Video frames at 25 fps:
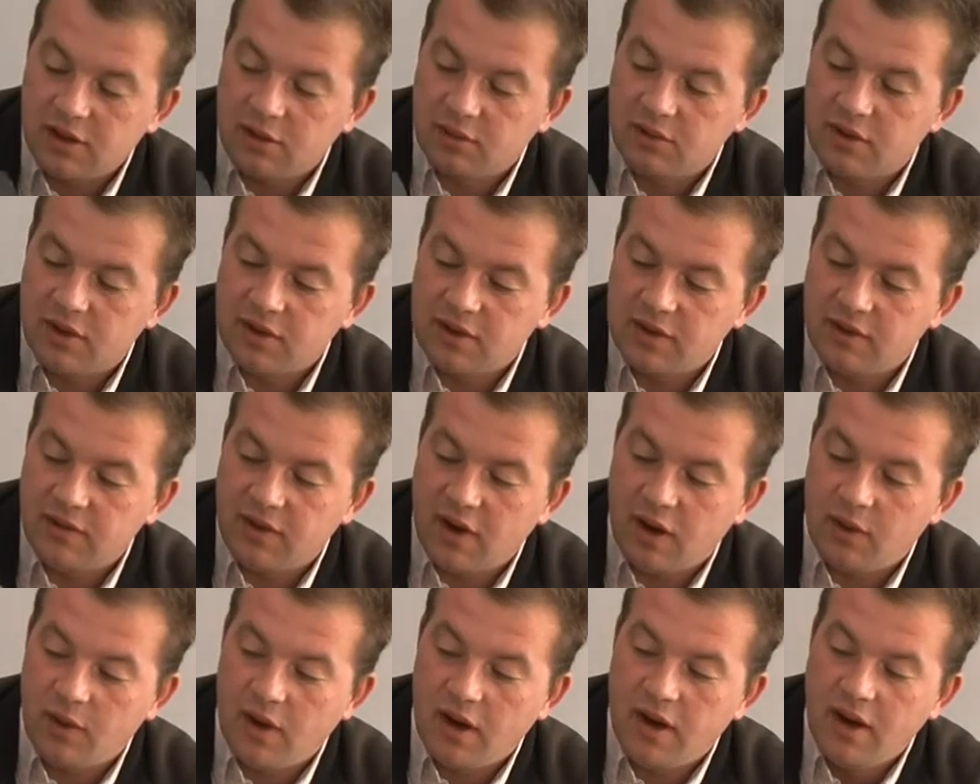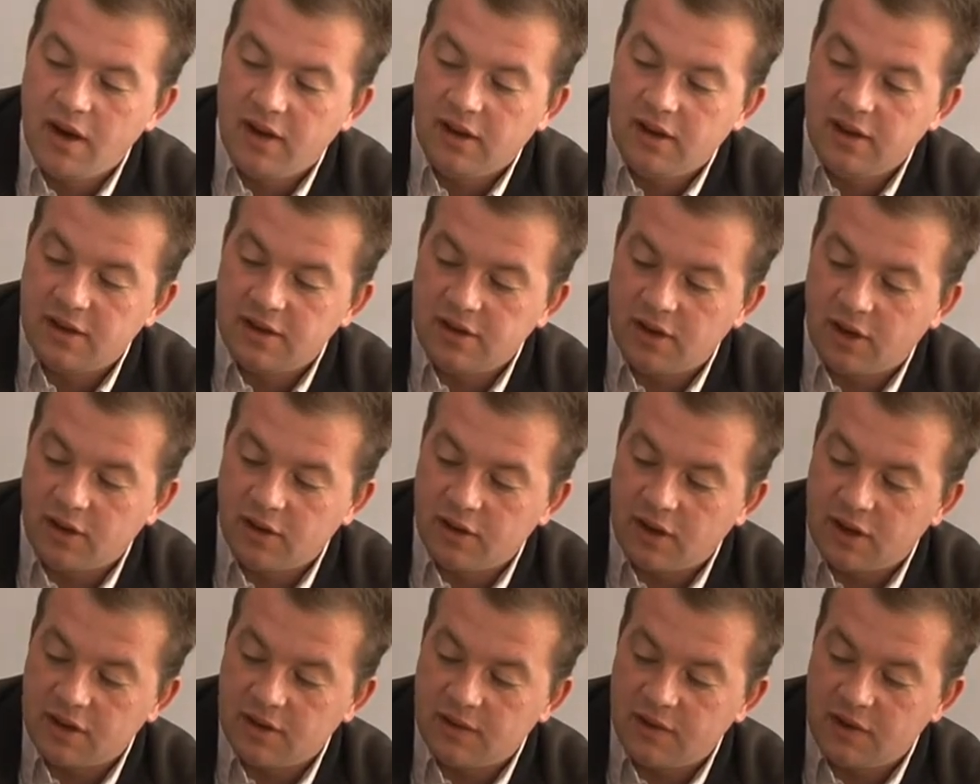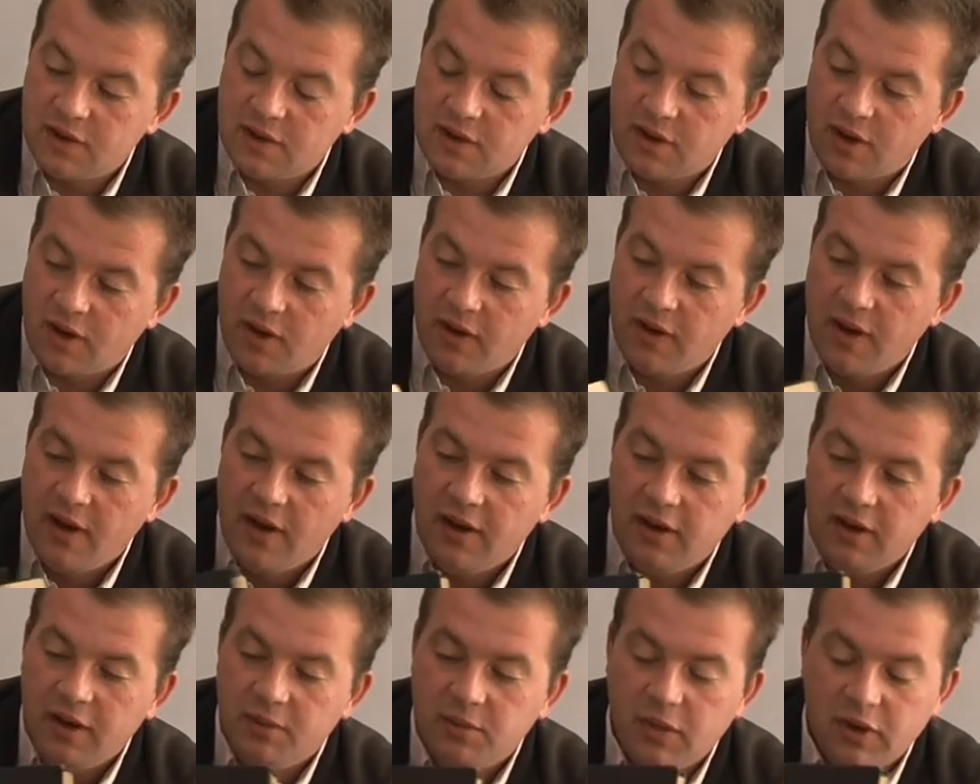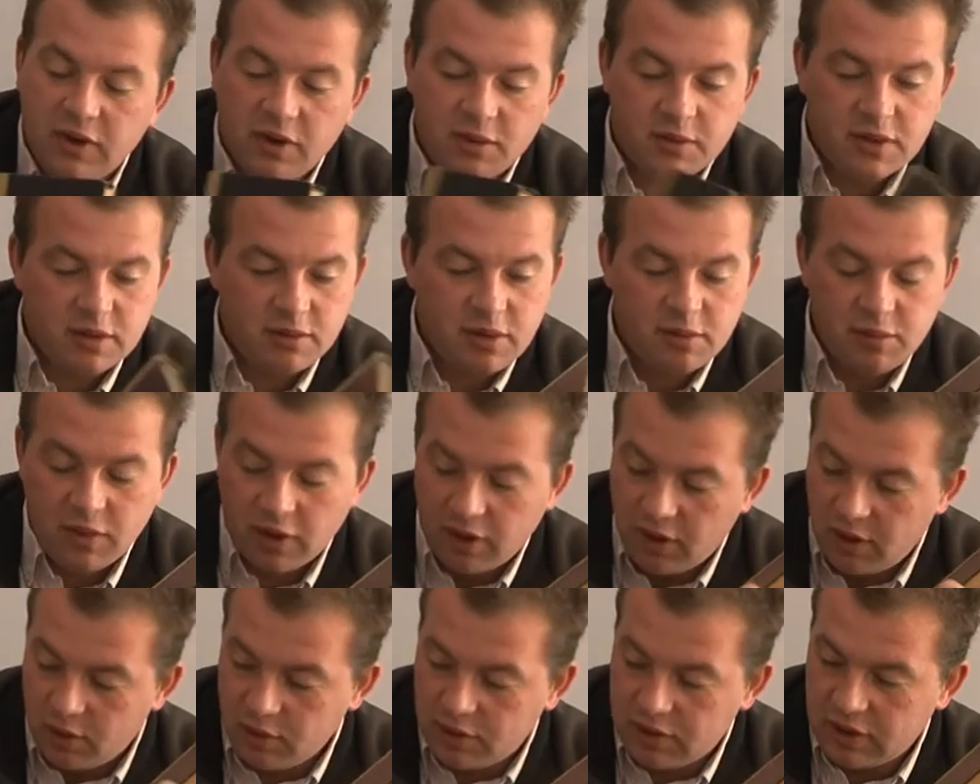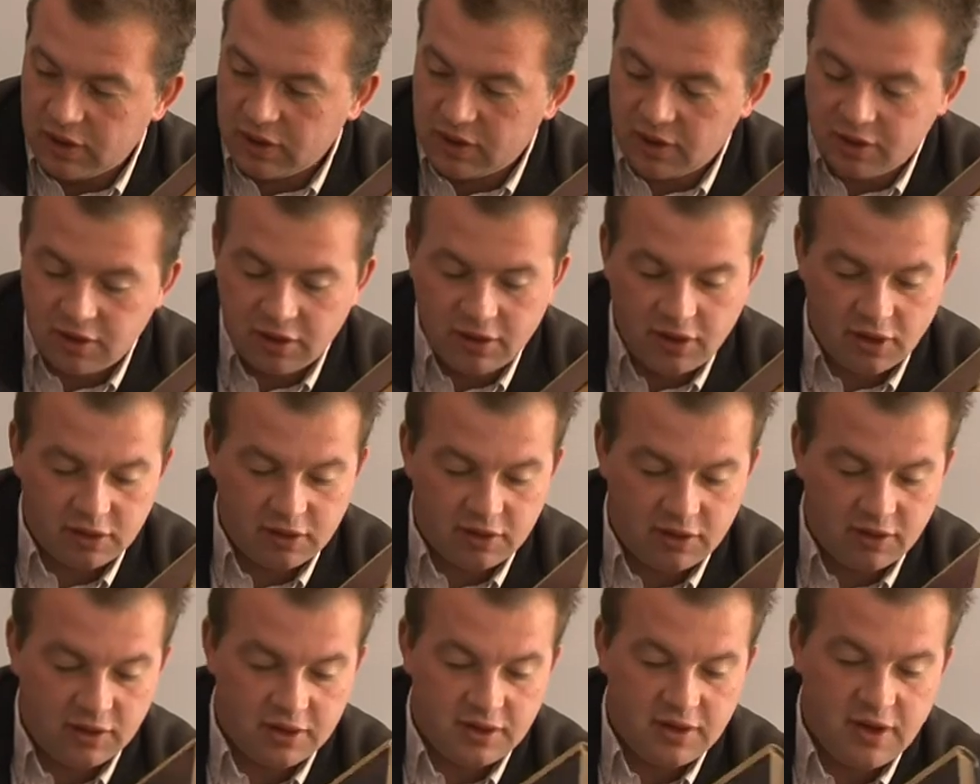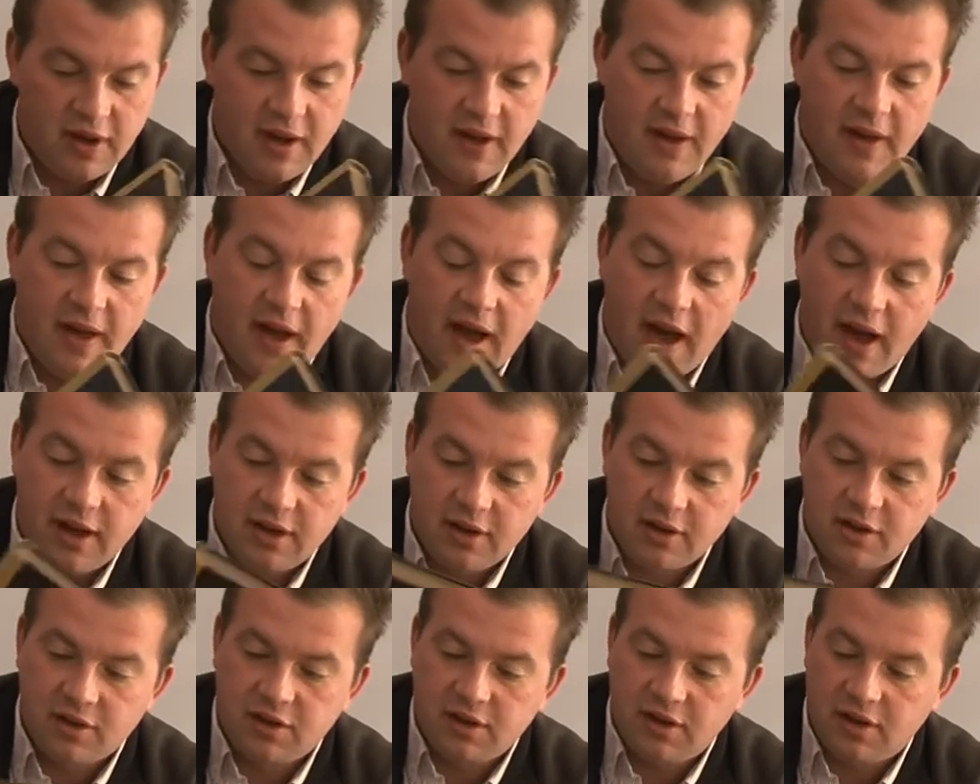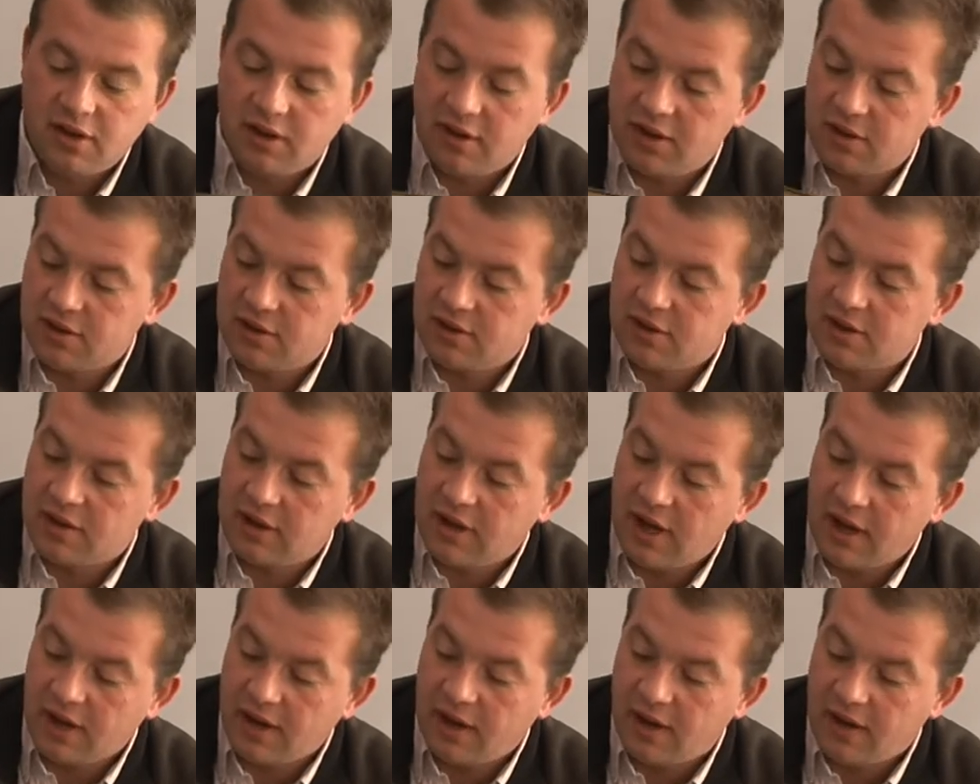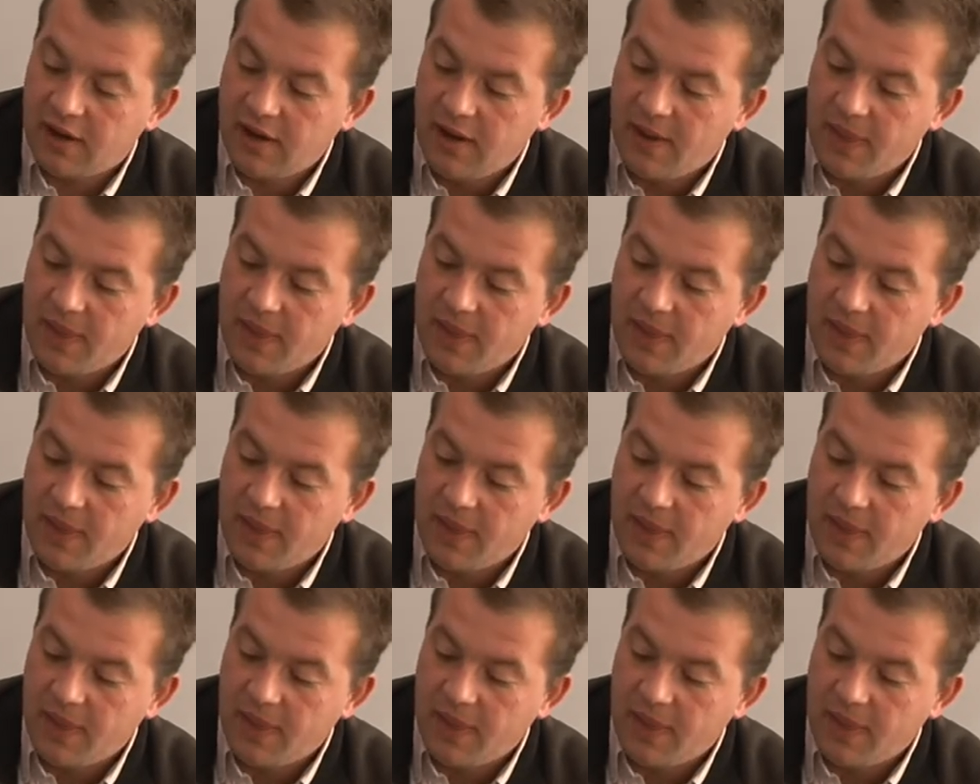się nazywała, jest jego nazwisko i będą sobie mogli ludzie te rzeczy dotknąć. A jeszcze jedna rzecz jest taka,